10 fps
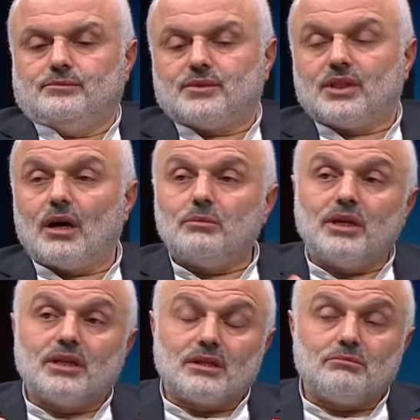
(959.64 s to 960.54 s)
daha
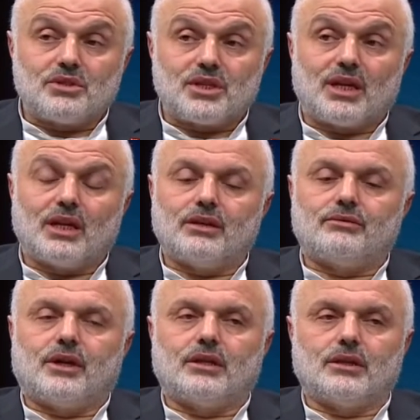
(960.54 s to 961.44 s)
belirgin bir şekilde
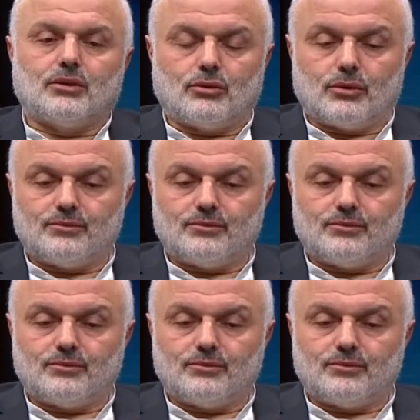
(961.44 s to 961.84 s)
ifade ediyor.